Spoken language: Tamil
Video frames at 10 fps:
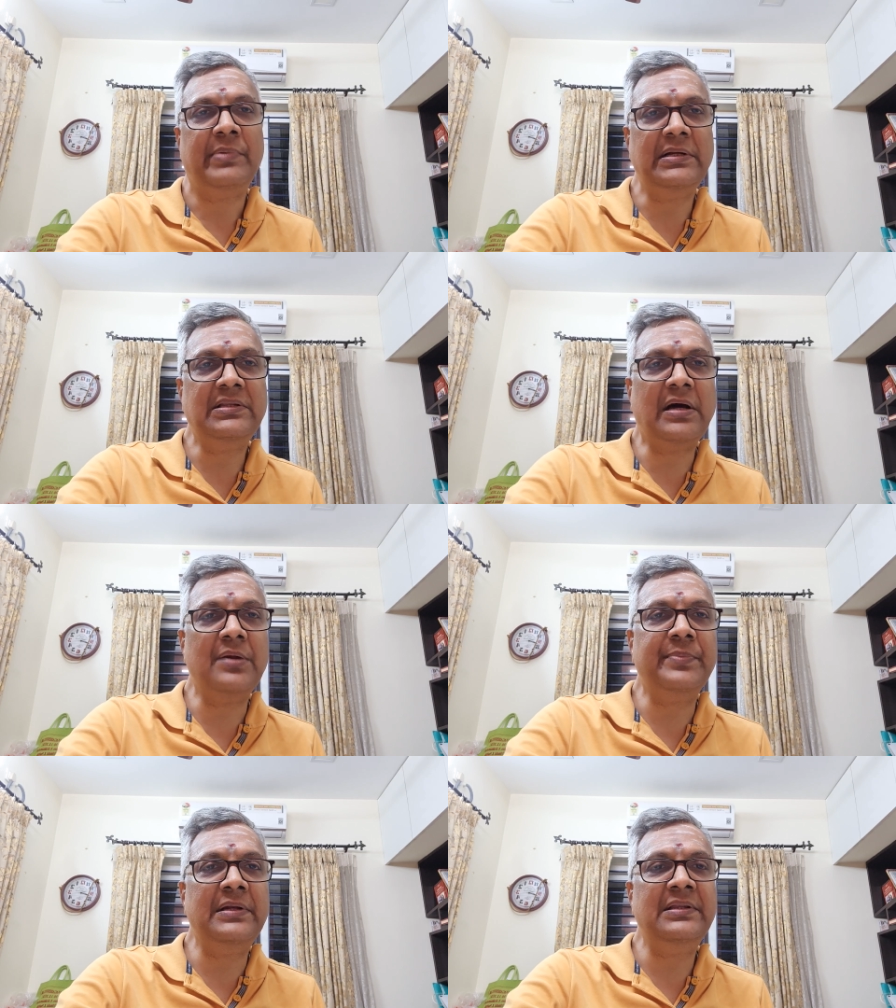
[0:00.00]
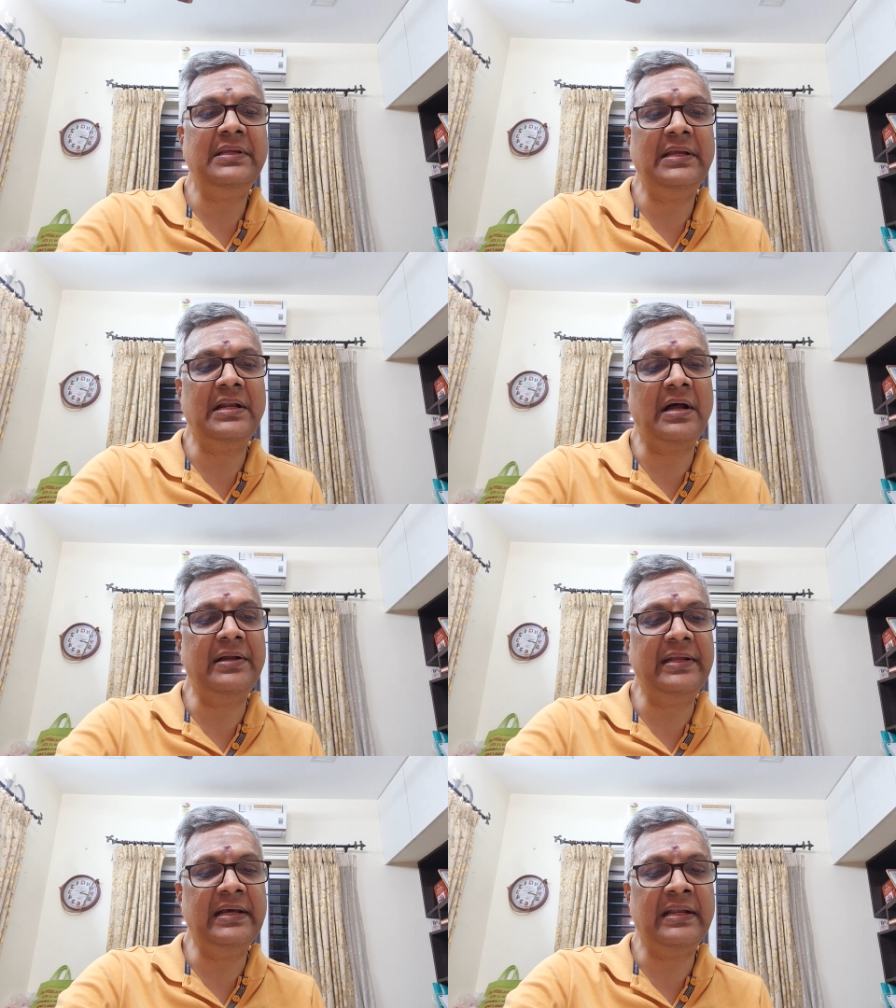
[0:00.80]
மந்த் ஆன் மந்த் இயர்
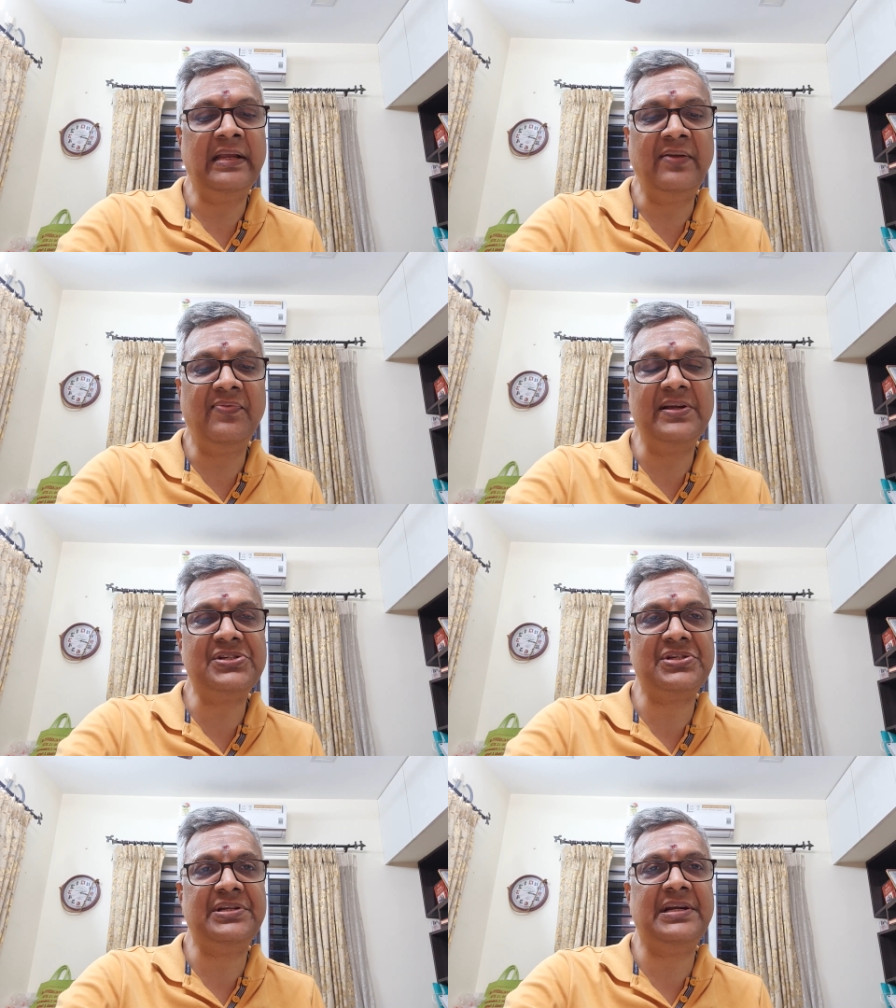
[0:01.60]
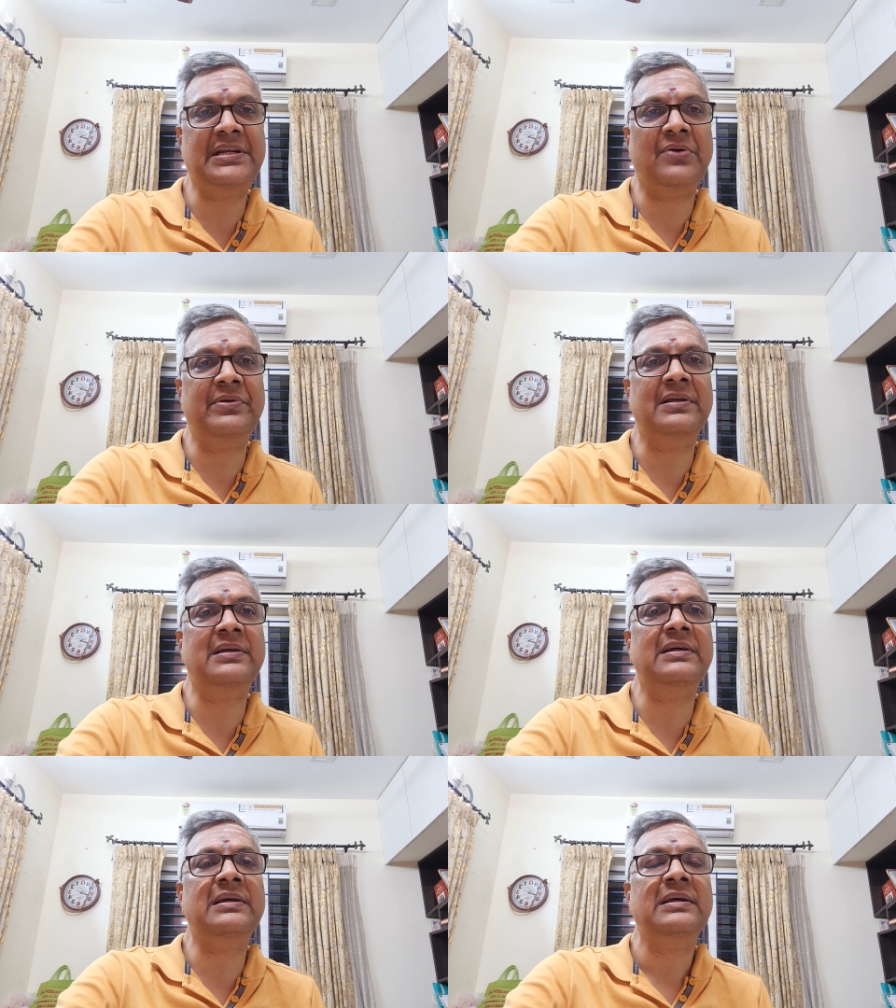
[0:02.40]
ஆன் இயர் இன்ஃப்ளேஷன் டேட்டாவும்
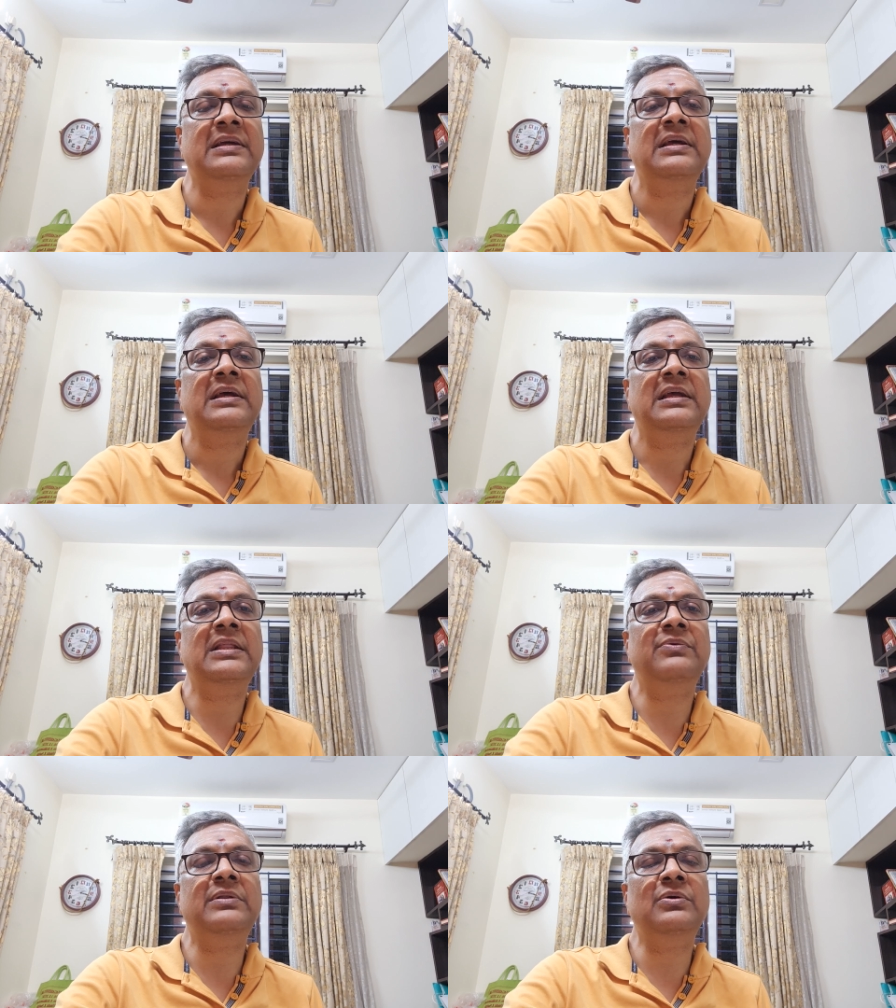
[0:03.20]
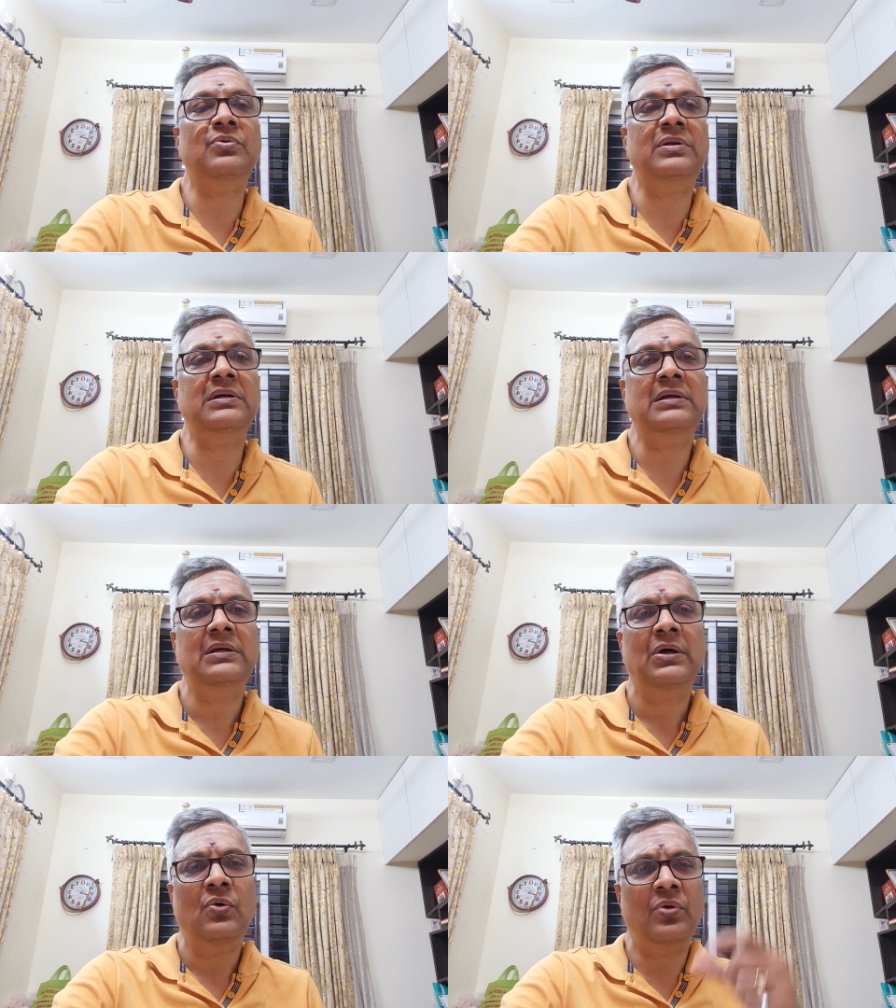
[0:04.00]
இருக்குது இது வந்து ஒரு
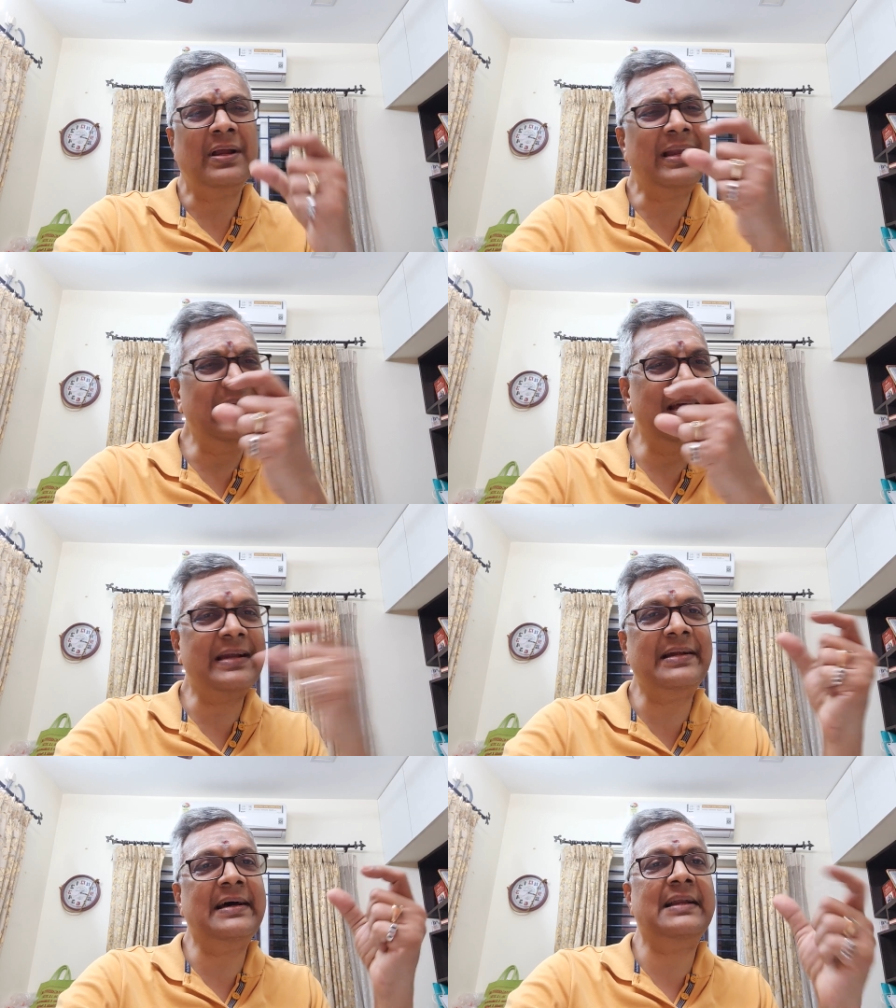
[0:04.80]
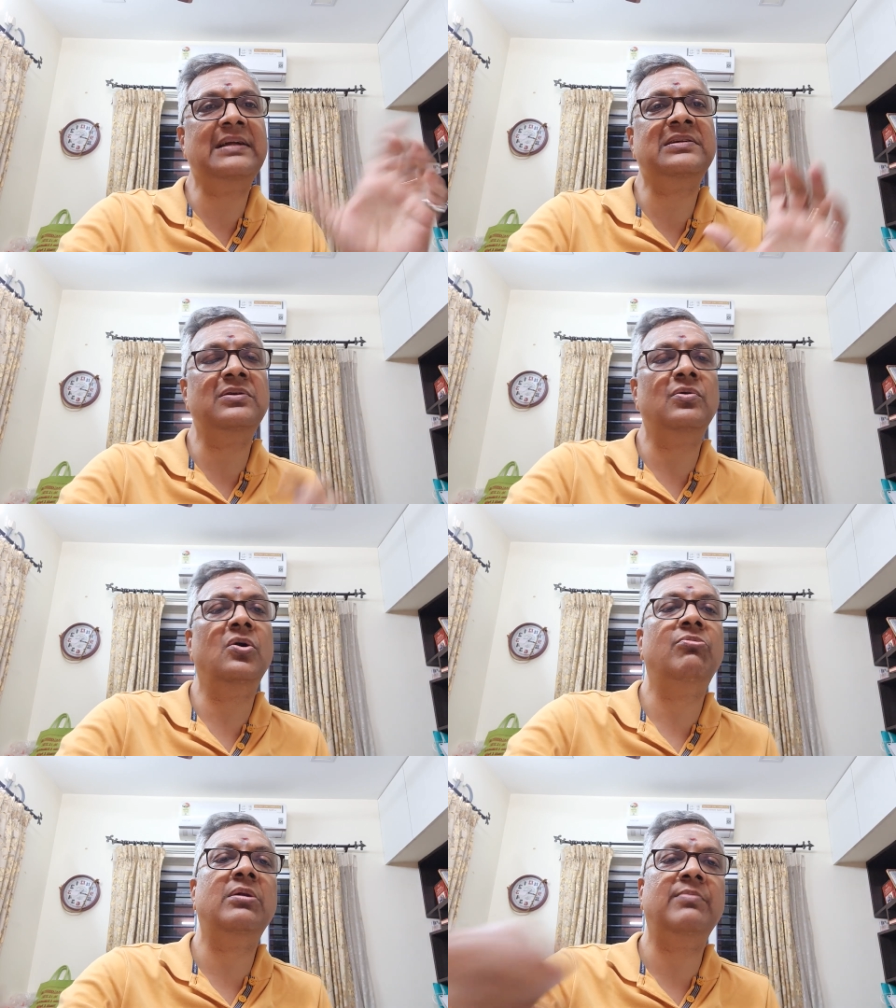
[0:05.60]
ஒரு கிளியர் டைரக்ஷன்
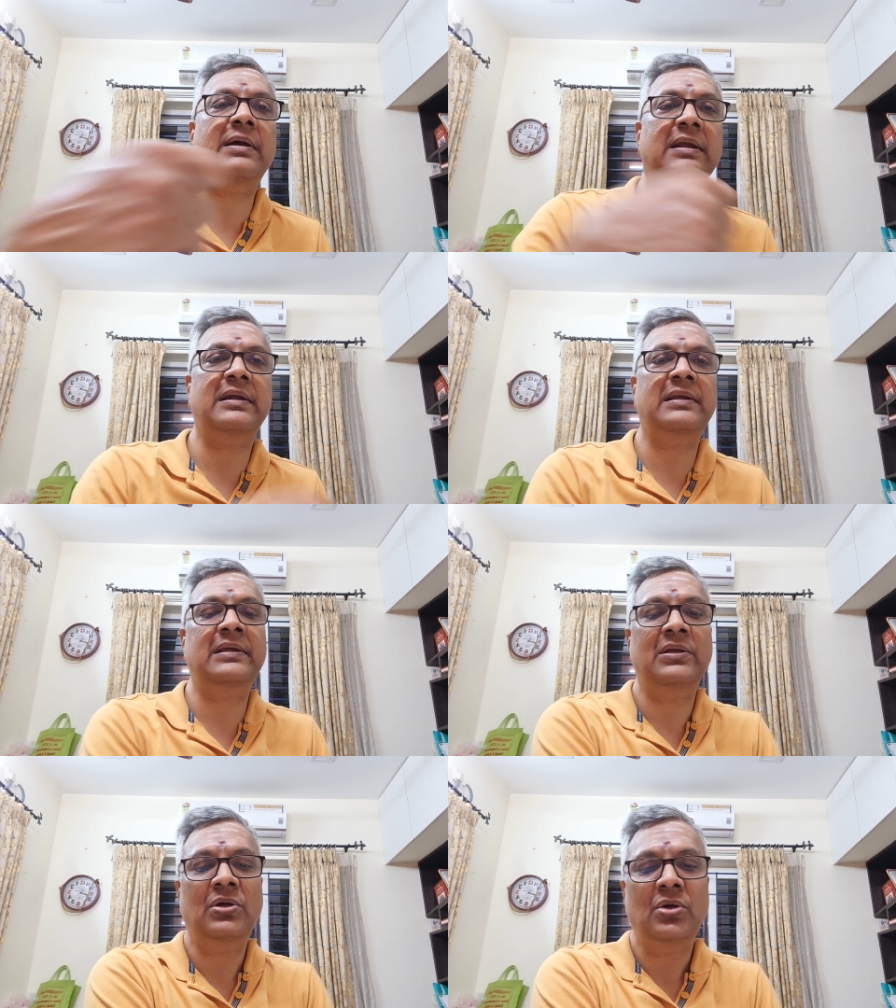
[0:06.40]
குளோபல் மார்க்கெட்டை